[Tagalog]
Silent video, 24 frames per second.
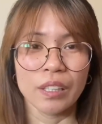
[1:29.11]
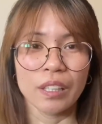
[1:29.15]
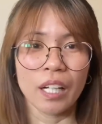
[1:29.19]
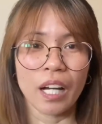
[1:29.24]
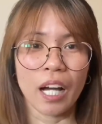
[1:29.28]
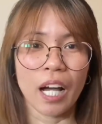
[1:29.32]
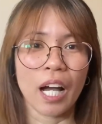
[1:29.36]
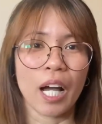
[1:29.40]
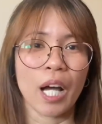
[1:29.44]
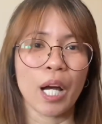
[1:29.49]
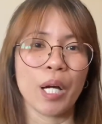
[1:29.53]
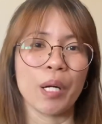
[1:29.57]

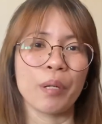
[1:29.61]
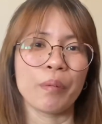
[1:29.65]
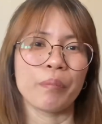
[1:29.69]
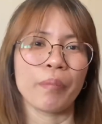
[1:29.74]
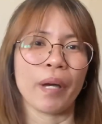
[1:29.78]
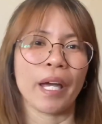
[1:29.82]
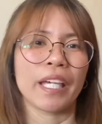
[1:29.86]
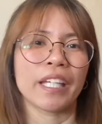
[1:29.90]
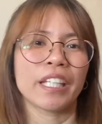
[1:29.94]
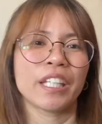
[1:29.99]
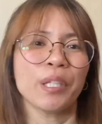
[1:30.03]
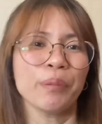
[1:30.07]
Um,
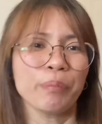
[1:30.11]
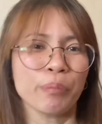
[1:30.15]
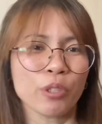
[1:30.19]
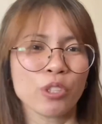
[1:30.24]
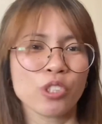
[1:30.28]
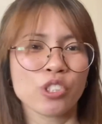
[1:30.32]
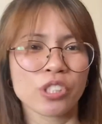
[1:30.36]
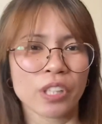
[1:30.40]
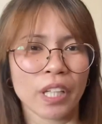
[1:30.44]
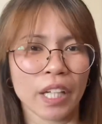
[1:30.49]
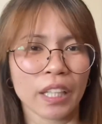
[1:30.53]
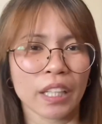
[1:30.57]
I keep on
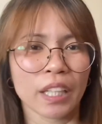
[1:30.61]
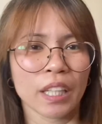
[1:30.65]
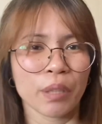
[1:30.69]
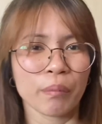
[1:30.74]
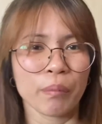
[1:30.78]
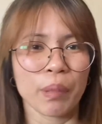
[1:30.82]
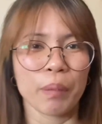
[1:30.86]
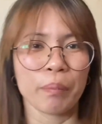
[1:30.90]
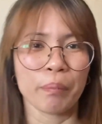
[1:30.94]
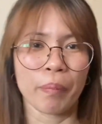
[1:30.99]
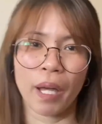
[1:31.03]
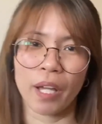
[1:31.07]
checking
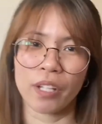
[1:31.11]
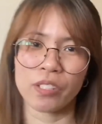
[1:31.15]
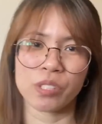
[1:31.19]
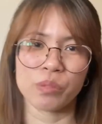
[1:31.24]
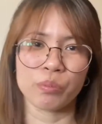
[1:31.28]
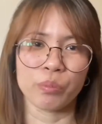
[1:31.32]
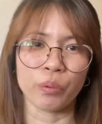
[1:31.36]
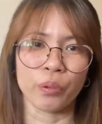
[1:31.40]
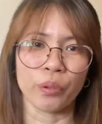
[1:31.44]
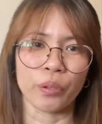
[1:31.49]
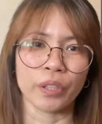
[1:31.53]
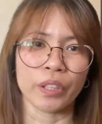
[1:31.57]
my
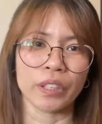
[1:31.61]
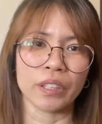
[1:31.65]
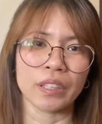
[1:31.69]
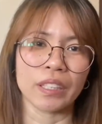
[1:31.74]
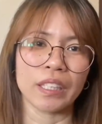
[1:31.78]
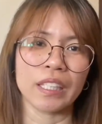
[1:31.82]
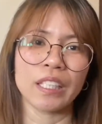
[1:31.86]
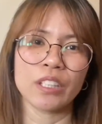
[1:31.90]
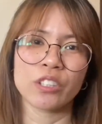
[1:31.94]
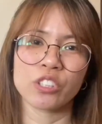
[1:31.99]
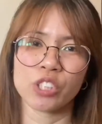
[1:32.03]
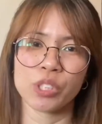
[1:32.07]
passport
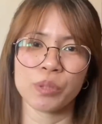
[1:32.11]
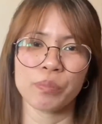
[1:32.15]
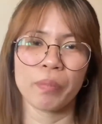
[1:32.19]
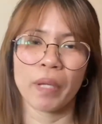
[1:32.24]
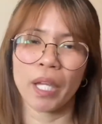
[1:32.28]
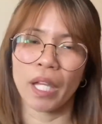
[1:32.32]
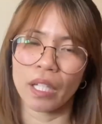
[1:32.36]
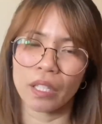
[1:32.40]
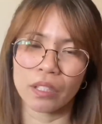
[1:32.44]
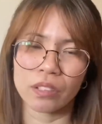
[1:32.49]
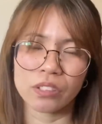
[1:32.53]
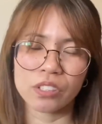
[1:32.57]
each
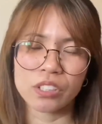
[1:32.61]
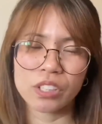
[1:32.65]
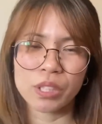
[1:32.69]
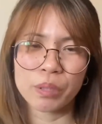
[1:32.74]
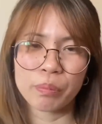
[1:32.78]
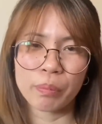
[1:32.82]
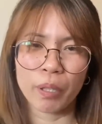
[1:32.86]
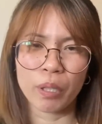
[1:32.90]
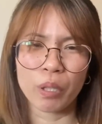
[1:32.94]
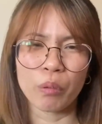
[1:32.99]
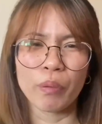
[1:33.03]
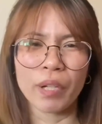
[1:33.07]
page,
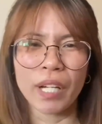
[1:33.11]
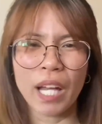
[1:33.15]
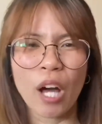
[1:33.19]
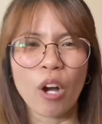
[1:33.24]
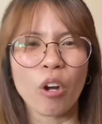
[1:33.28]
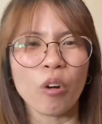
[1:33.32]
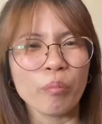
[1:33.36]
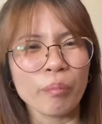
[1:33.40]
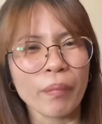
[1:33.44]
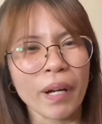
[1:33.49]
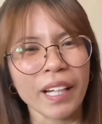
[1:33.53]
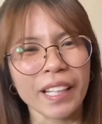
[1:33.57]
pero wala akong
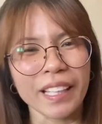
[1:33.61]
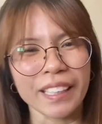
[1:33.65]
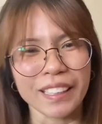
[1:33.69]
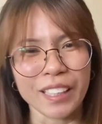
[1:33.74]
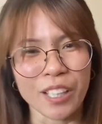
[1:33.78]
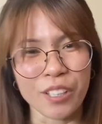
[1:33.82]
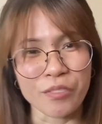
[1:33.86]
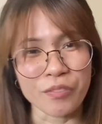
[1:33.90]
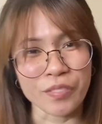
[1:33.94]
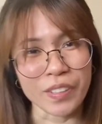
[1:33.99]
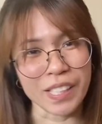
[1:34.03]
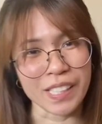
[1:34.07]
makitang
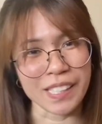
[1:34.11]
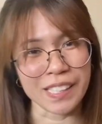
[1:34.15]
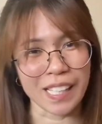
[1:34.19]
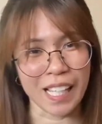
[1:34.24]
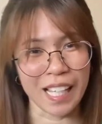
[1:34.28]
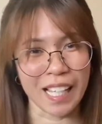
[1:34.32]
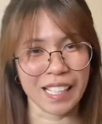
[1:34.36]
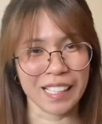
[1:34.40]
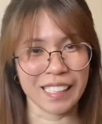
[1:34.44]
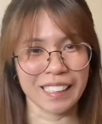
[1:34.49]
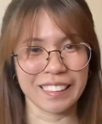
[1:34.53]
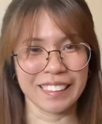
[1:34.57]
visa
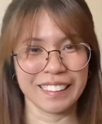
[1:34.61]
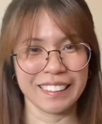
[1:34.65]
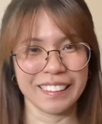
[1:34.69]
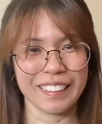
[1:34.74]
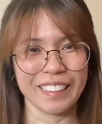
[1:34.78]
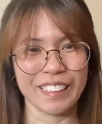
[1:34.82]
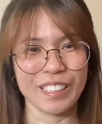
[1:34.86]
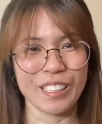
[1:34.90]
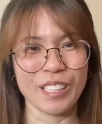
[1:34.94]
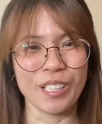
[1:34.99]
nung